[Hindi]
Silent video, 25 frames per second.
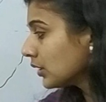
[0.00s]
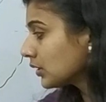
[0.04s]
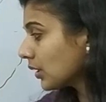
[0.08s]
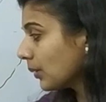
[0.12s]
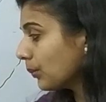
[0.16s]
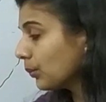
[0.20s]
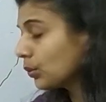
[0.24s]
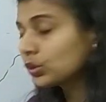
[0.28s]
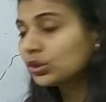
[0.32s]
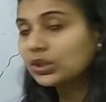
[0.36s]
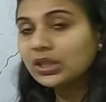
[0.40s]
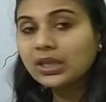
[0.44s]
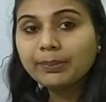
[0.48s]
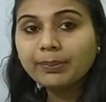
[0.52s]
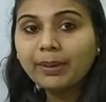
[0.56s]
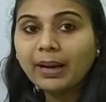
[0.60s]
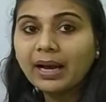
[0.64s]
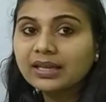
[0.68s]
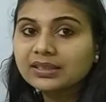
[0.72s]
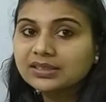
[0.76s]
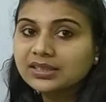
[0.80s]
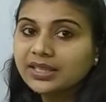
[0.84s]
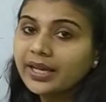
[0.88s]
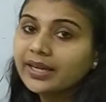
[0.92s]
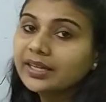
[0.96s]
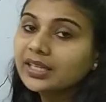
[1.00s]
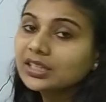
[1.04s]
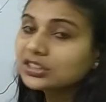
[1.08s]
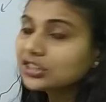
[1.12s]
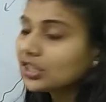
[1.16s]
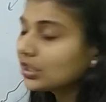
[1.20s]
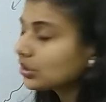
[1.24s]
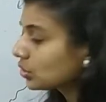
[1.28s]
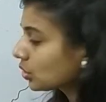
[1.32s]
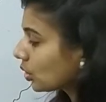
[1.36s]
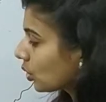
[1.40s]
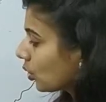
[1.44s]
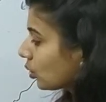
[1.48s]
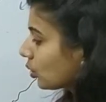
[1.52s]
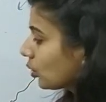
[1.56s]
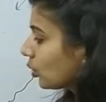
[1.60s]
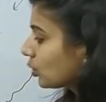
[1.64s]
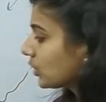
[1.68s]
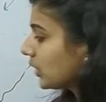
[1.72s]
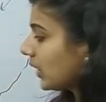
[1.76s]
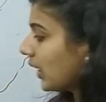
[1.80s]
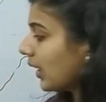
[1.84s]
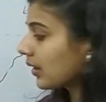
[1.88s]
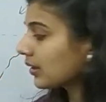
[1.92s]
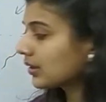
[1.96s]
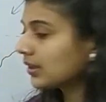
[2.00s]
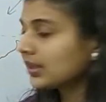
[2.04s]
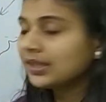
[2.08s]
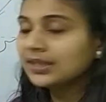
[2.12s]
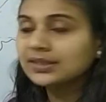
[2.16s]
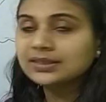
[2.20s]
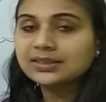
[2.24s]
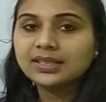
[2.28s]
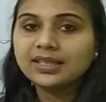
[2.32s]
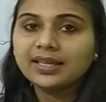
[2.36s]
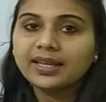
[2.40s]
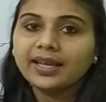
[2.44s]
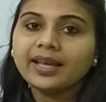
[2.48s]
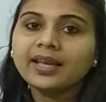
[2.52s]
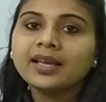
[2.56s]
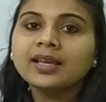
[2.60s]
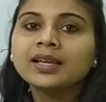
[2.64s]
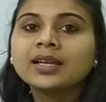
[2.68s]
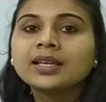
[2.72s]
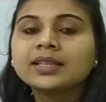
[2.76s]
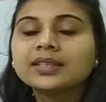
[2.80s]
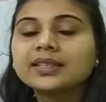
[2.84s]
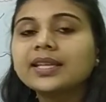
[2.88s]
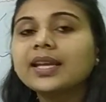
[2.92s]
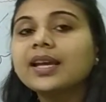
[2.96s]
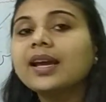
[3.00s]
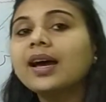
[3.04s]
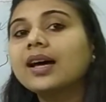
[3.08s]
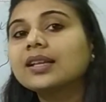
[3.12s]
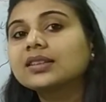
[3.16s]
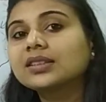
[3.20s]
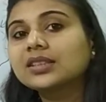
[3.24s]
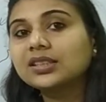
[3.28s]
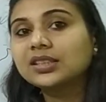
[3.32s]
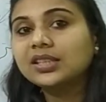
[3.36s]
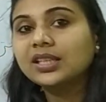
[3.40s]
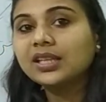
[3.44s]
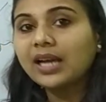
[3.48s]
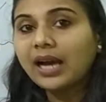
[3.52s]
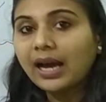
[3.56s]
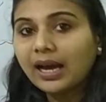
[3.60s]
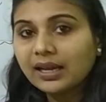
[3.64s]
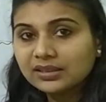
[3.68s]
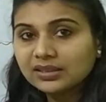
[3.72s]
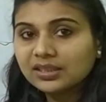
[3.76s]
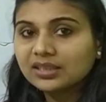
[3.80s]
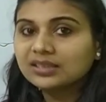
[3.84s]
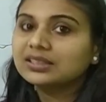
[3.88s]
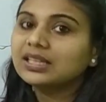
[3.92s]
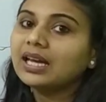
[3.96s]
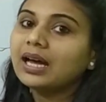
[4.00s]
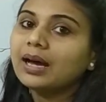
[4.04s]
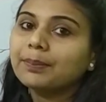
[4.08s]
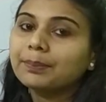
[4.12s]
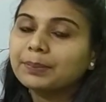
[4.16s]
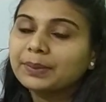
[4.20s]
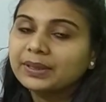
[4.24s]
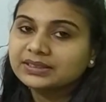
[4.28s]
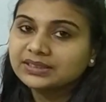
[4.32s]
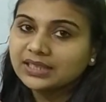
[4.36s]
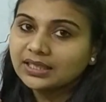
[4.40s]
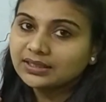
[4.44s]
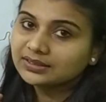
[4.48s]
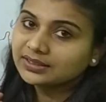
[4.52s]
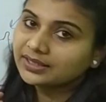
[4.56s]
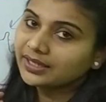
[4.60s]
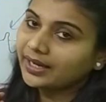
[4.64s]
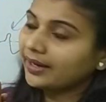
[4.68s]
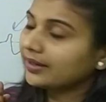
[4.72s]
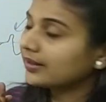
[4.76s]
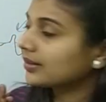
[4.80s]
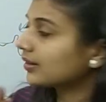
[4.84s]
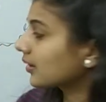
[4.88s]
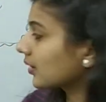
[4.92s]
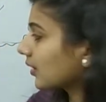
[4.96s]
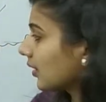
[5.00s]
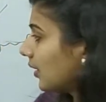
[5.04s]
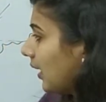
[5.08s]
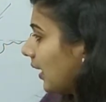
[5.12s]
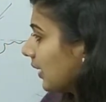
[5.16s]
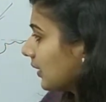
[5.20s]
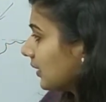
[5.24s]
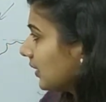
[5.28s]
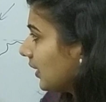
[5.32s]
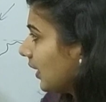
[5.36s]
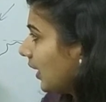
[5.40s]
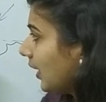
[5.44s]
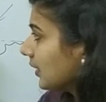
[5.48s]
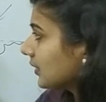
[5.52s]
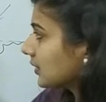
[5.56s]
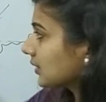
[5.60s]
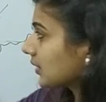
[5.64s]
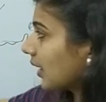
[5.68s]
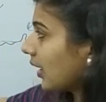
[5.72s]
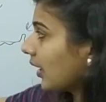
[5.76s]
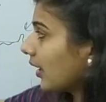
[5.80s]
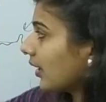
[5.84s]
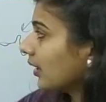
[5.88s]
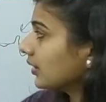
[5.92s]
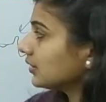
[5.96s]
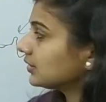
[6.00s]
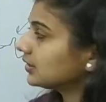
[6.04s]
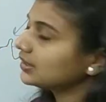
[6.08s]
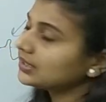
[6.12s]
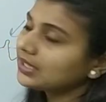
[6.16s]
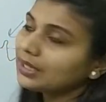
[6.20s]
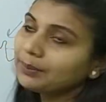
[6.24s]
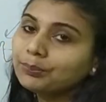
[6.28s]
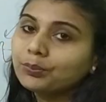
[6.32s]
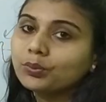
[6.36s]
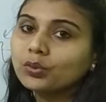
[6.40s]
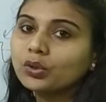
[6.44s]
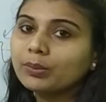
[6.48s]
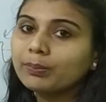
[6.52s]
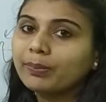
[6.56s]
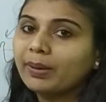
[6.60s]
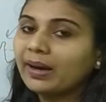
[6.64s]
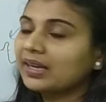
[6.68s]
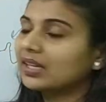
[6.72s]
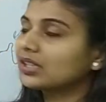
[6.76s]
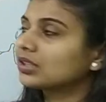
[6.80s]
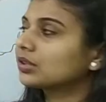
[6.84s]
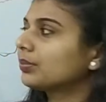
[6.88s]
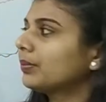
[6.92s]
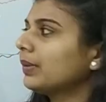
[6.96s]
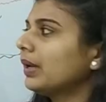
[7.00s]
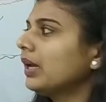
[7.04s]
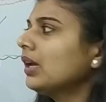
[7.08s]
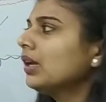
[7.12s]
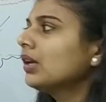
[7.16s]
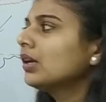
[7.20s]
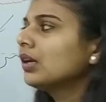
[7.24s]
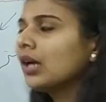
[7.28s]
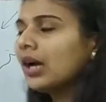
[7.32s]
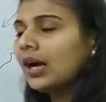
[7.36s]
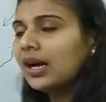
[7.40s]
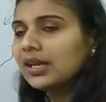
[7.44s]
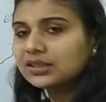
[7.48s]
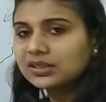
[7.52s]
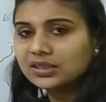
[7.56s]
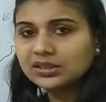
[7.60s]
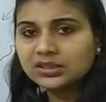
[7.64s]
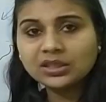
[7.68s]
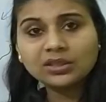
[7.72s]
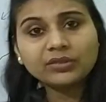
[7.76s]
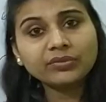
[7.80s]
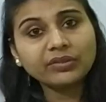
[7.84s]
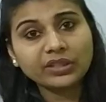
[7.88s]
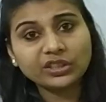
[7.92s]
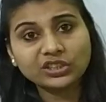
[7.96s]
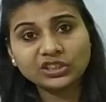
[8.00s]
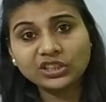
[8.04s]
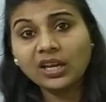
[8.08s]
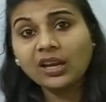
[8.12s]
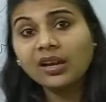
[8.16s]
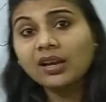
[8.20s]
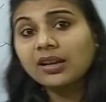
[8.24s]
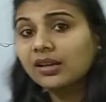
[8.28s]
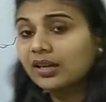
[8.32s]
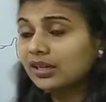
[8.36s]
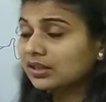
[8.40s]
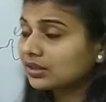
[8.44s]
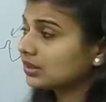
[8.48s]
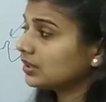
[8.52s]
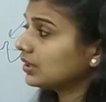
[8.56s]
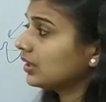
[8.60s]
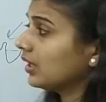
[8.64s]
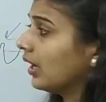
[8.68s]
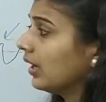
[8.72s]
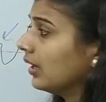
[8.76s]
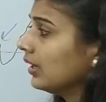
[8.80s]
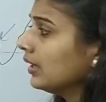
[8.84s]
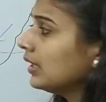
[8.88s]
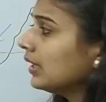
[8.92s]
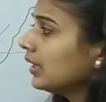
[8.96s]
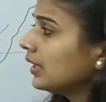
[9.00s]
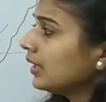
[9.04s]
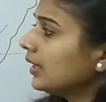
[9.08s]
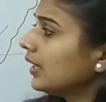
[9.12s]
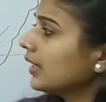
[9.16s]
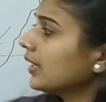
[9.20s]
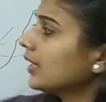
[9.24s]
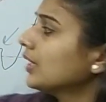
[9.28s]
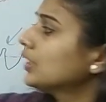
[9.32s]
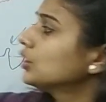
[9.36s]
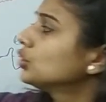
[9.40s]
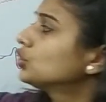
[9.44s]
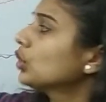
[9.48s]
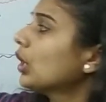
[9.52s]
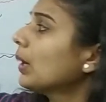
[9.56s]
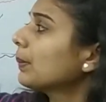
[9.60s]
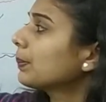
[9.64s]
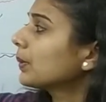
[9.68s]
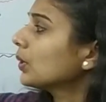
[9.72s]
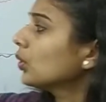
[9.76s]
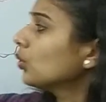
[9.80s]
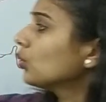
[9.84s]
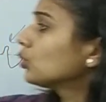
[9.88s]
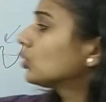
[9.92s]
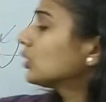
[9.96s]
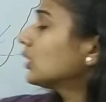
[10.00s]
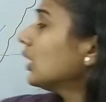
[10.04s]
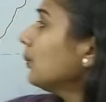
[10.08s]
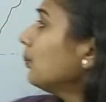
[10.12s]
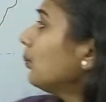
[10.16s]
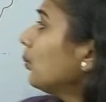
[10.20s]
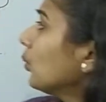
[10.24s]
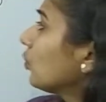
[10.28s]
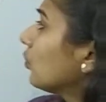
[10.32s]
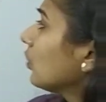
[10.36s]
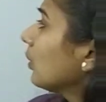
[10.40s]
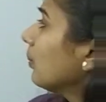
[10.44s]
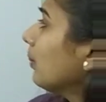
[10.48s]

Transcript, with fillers: समुद्री भाग से यानी कि जल स्रोतों से आ रही थी इसलिए ये अत्यधिक आदरता अपने साथ ग्रहण करके लाती है इस कारण से ये पूरे भारत में अत्यधिक वर्षा करती है लेकिन जो आपकी उत्तर पूर्वी